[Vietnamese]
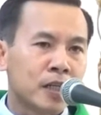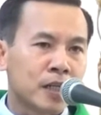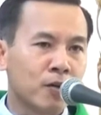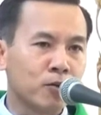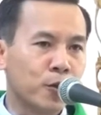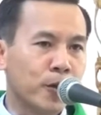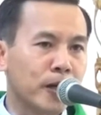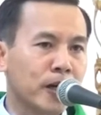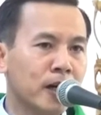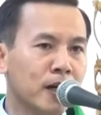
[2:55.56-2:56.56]
Câu
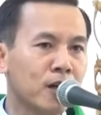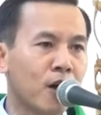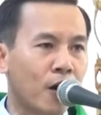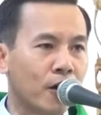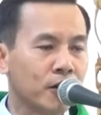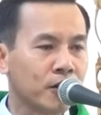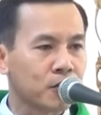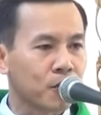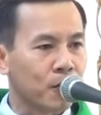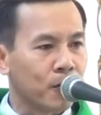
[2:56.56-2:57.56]
chuyện ơn gọi
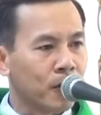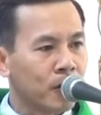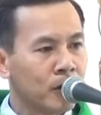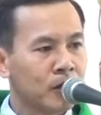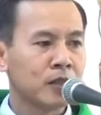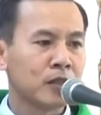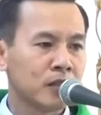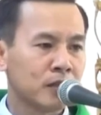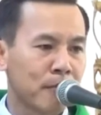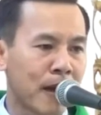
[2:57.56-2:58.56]
của
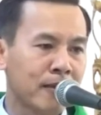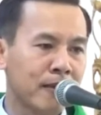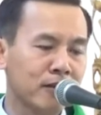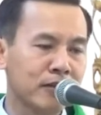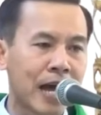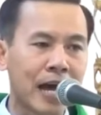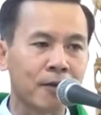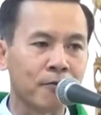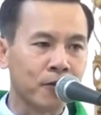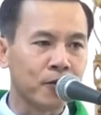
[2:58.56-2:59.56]
bác dân
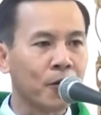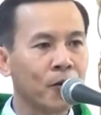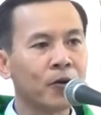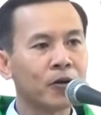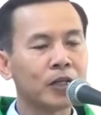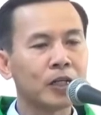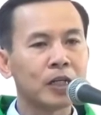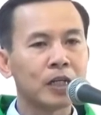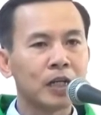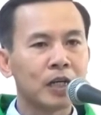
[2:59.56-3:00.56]
chài Phêrô
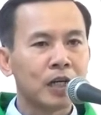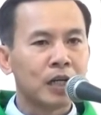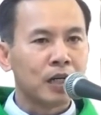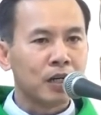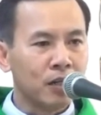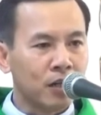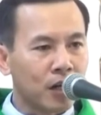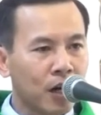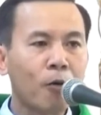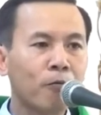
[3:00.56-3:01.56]

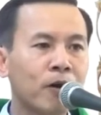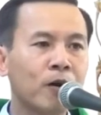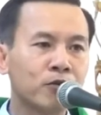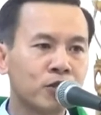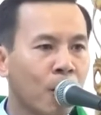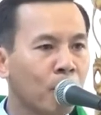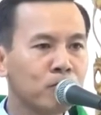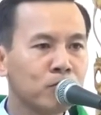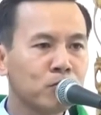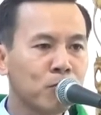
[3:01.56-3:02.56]
được lòng vào
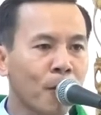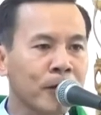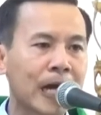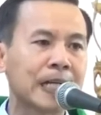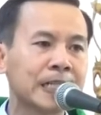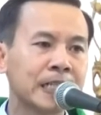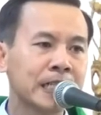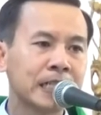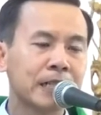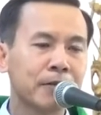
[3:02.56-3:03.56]
trong bối
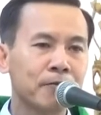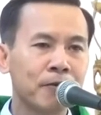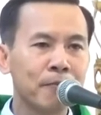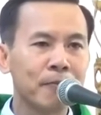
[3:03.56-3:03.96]
cảnh phép